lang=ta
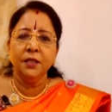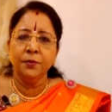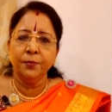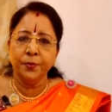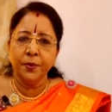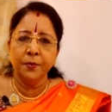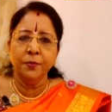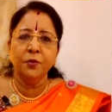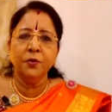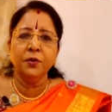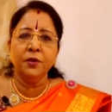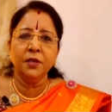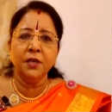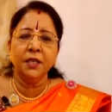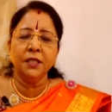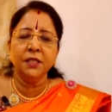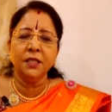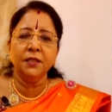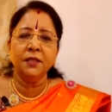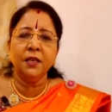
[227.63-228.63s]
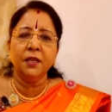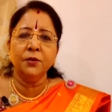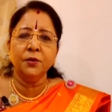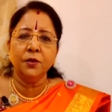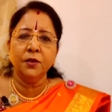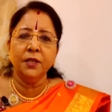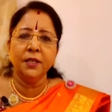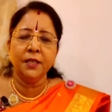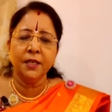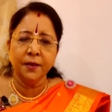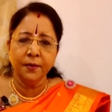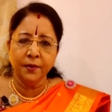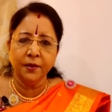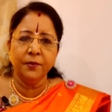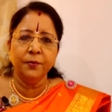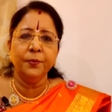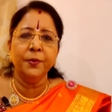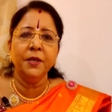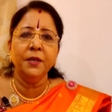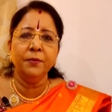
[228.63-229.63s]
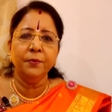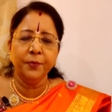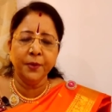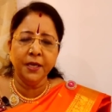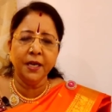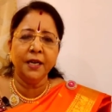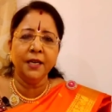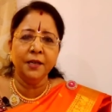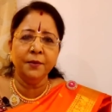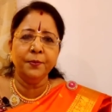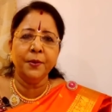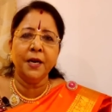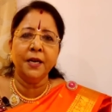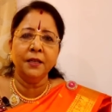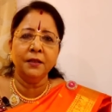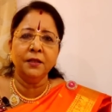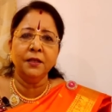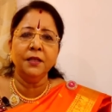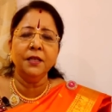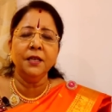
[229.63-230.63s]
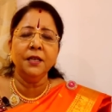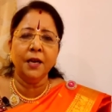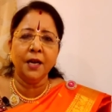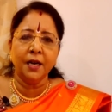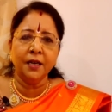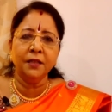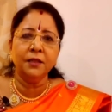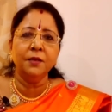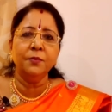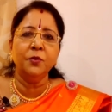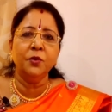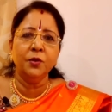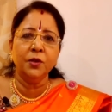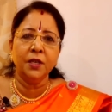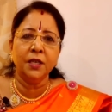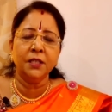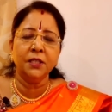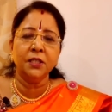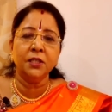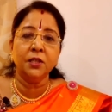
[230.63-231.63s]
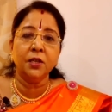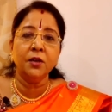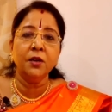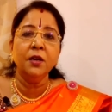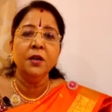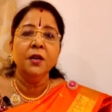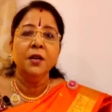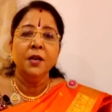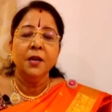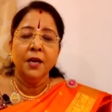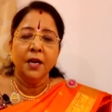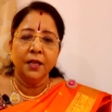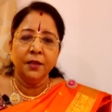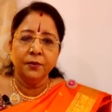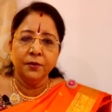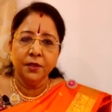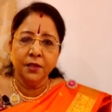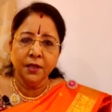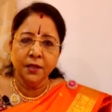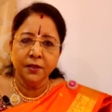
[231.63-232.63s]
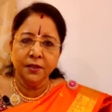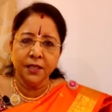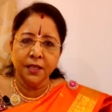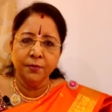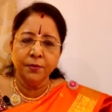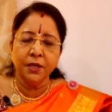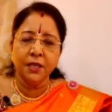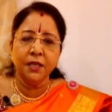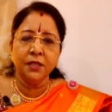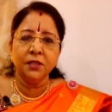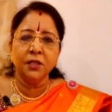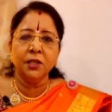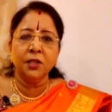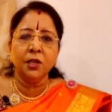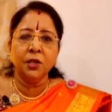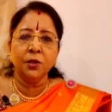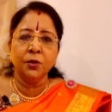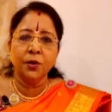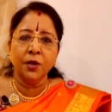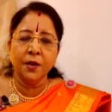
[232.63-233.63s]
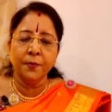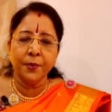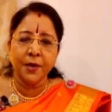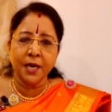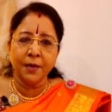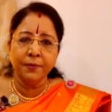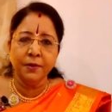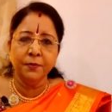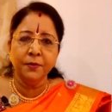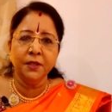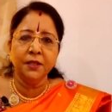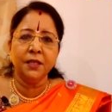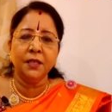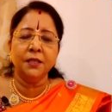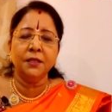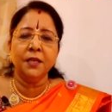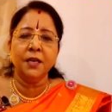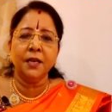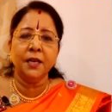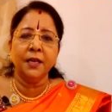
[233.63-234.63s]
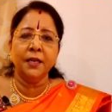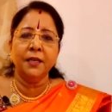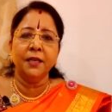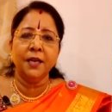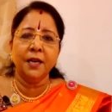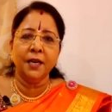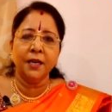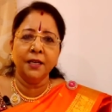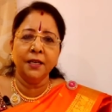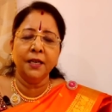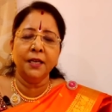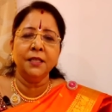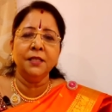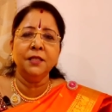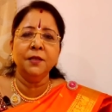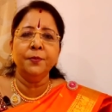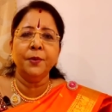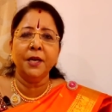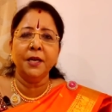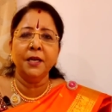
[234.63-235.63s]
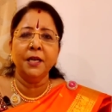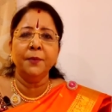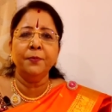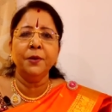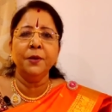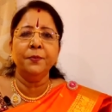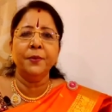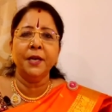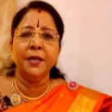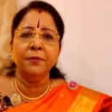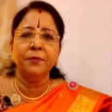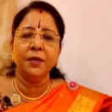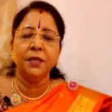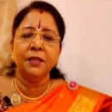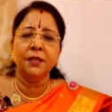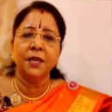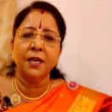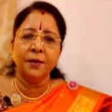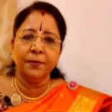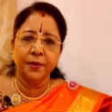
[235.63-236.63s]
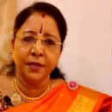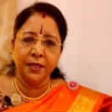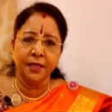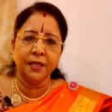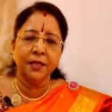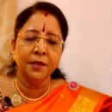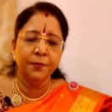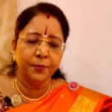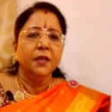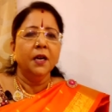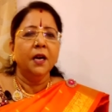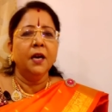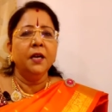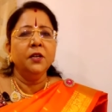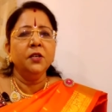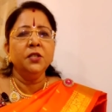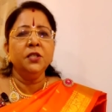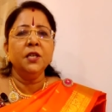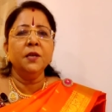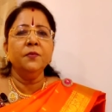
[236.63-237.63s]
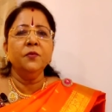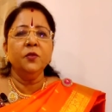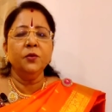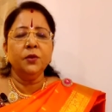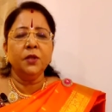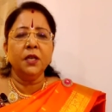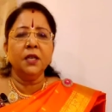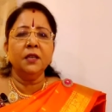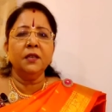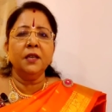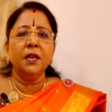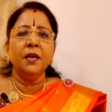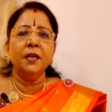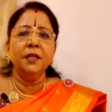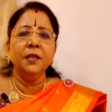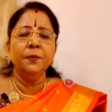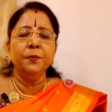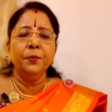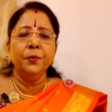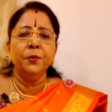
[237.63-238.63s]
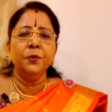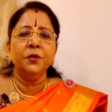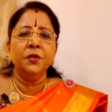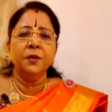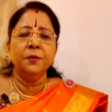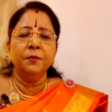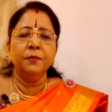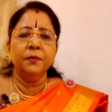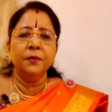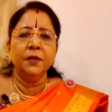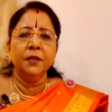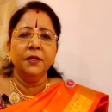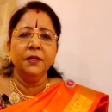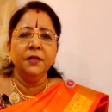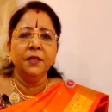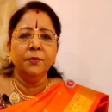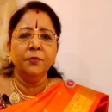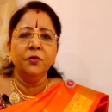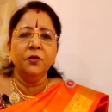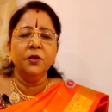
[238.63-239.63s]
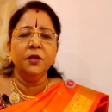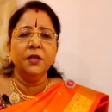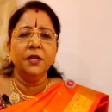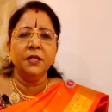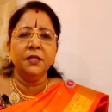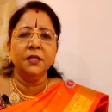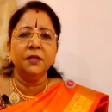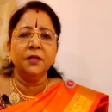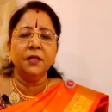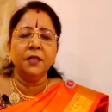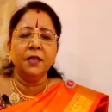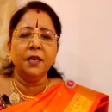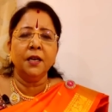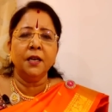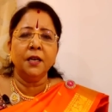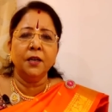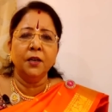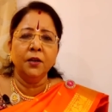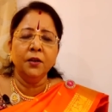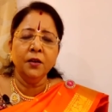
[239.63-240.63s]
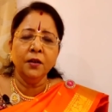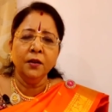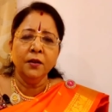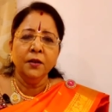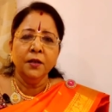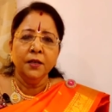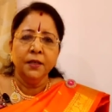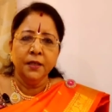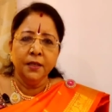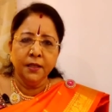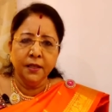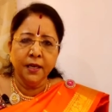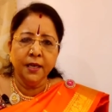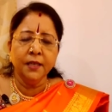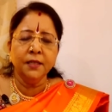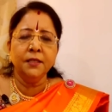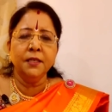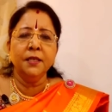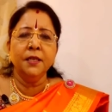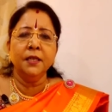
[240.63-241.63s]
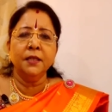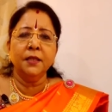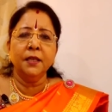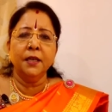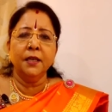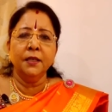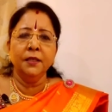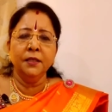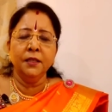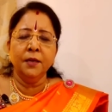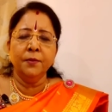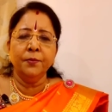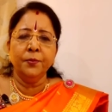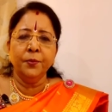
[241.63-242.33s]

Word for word: இது இப்போ மூன்று நட்சத்திரம் சொல்லியிருக்கேன் பின் பின்னாடி இப்போ அடுத்தது நான் அடுத்த மூணு நட்சத்திரம் அதாவது ஜென்ம நட்சத்திரத்தோட பரமமித்திர தாரை ஆனா இணைச்சி பய எப்படி பயன்படுத்தலாம் அப்படிங்கிறது இப்போ அனுஷம் உத்தரட்டாதி பூசம் இந்த மூணு நட்சத்திரக்காரங்களும் இதே சின்னத்தை இந்த